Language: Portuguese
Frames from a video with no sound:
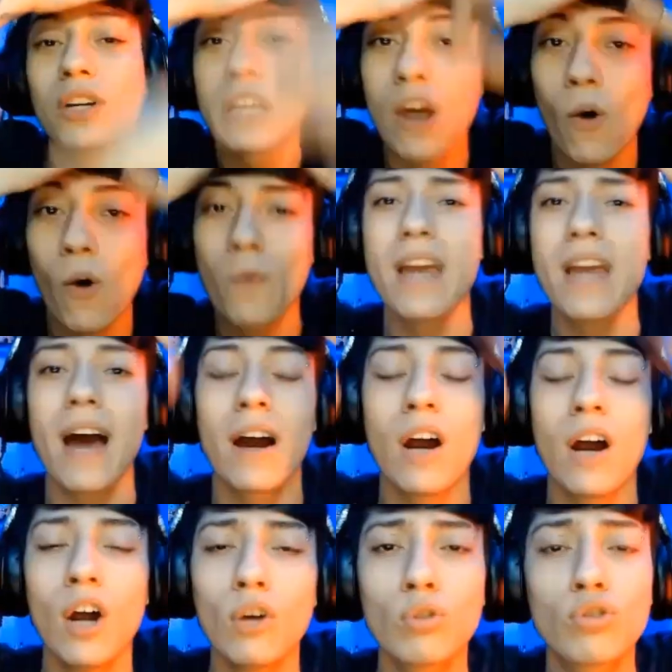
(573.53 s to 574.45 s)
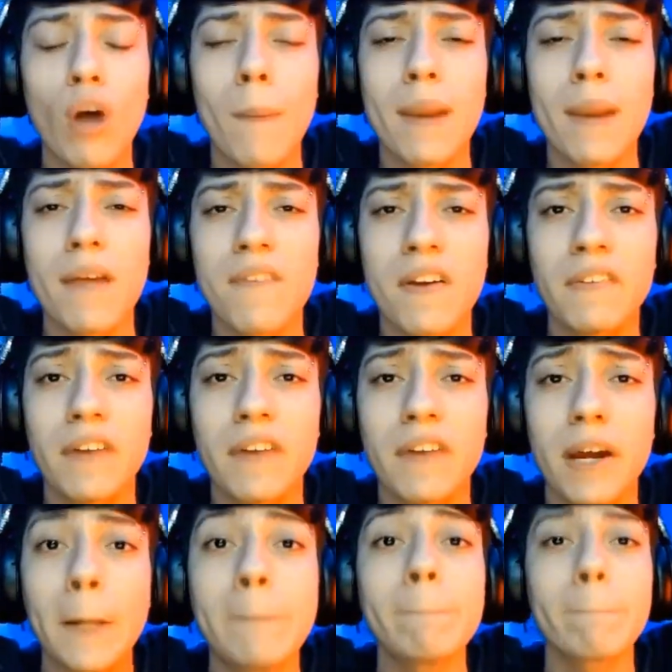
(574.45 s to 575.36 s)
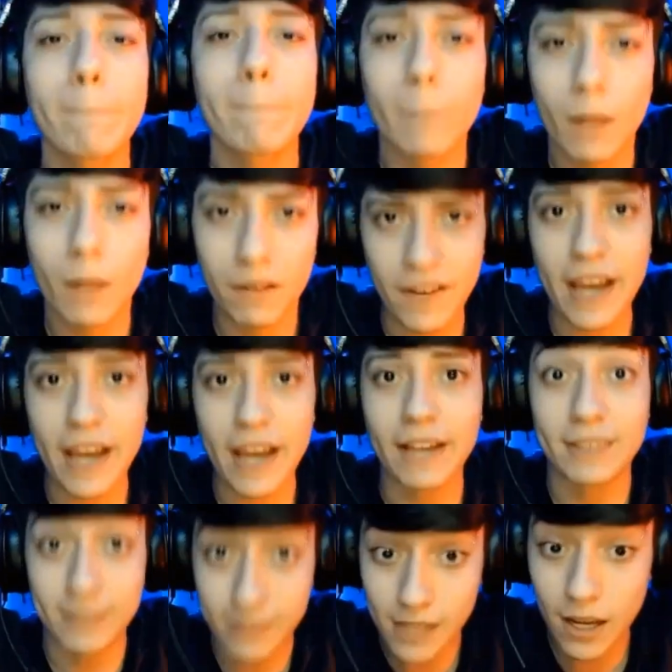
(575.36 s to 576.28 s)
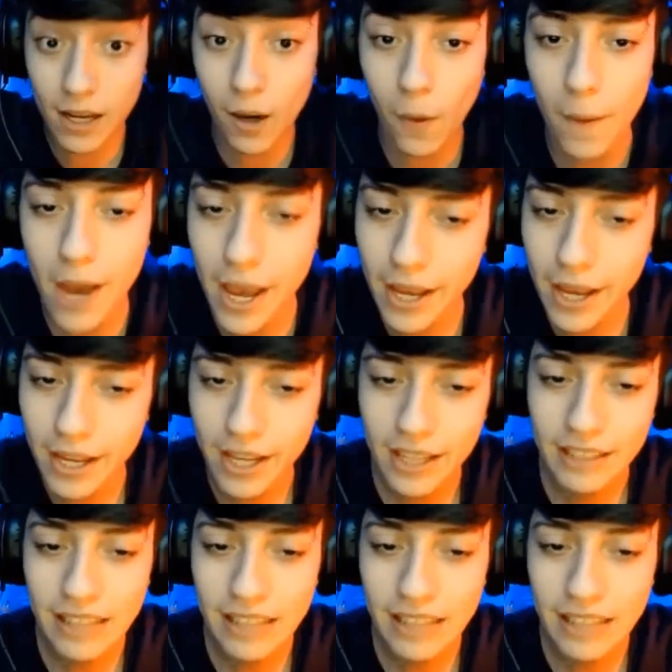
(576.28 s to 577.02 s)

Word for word: que eu ia sobreviver, venceu, hein?